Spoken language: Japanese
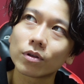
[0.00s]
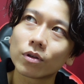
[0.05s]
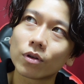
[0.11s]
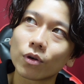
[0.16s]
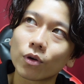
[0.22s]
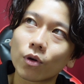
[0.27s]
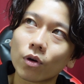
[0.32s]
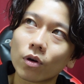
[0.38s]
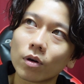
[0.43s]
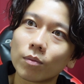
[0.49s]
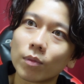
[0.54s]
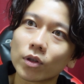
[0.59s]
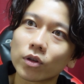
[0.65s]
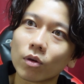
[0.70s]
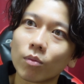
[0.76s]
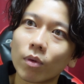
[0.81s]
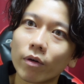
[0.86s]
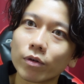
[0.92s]
てからま
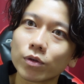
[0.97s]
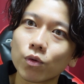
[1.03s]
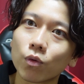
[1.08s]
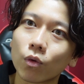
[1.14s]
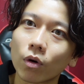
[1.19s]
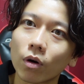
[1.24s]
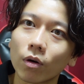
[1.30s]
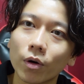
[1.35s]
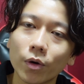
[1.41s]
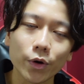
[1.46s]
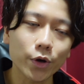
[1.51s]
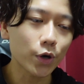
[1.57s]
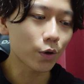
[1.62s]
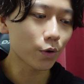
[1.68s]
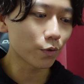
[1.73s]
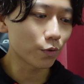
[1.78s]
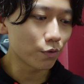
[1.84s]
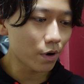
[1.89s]
た回そうかな
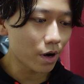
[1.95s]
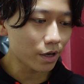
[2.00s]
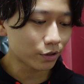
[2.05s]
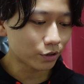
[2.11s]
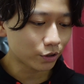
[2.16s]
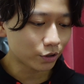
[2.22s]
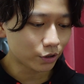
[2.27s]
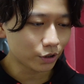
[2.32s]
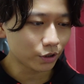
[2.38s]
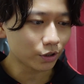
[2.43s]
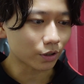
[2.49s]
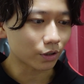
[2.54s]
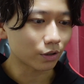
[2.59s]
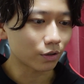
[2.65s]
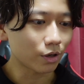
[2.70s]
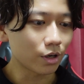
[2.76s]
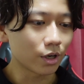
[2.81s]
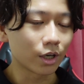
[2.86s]
えー、嬉しい
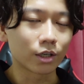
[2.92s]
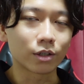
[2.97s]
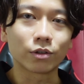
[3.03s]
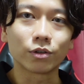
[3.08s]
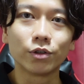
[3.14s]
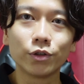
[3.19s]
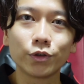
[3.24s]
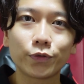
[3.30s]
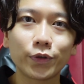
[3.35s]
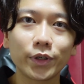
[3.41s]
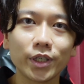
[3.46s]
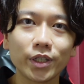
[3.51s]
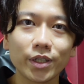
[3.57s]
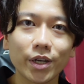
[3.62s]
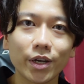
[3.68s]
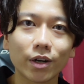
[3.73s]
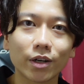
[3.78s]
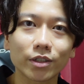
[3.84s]
え
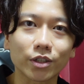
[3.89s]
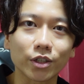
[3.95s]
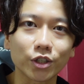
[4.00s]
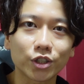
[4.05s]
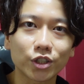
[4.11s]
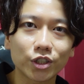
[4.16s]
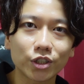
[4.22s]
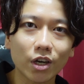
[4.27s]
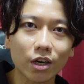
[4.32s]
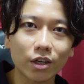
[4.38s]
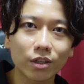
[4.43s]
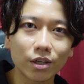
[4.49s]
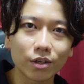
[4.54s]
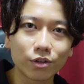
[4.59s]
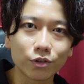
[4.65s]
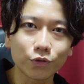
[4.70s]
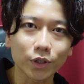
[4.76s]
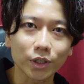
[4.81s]
ルフィ狙いで一撃
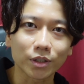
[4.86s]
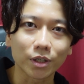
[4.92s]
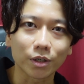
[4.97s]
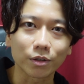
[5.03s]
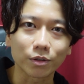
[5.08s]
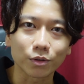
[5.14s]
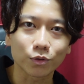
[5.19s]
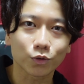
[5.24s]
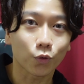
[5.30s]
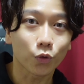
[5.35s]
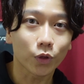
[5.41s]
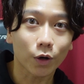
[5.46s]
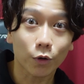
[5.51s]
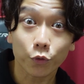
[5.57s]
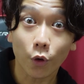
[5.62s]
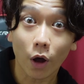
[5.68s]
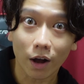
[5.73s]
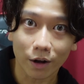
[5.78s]
でルフィ出るってそんな
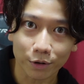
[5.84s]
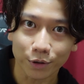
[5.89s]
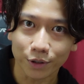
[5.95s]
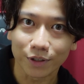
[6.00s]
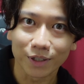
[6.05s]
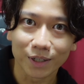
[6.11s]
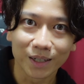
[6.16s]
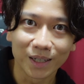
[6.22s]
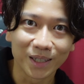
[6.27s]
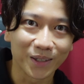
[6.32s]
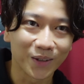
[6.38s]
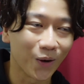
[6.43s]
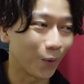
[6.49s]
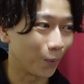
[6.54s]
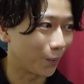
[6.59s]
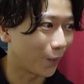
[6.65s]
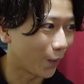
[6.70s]
ことあるやば